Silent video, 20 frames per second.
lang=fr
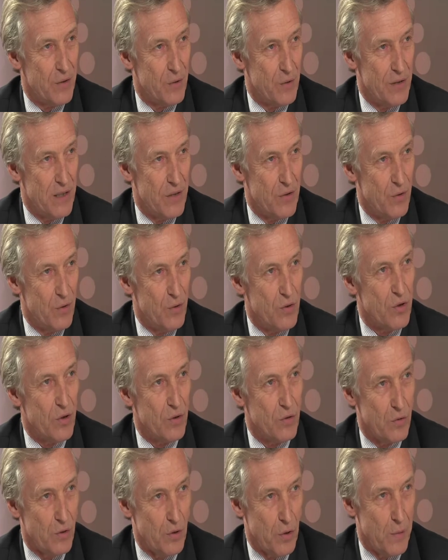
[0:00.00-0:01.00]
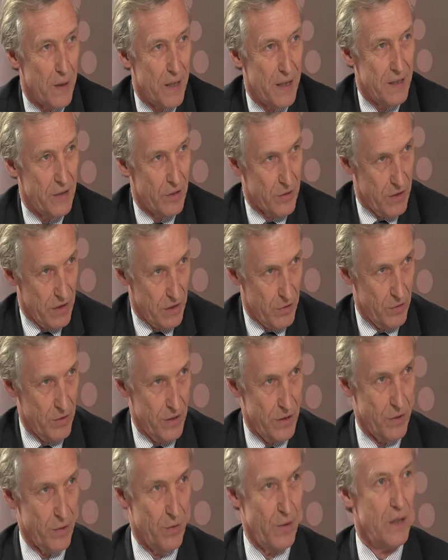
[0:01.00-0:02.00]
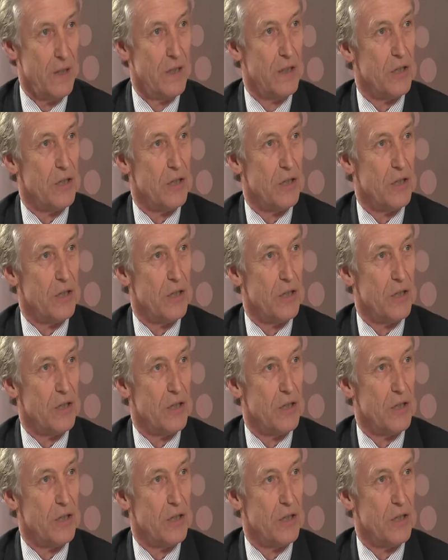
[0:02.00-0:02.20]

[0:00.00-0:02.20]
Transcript: du centre droit, et dans ces conditions,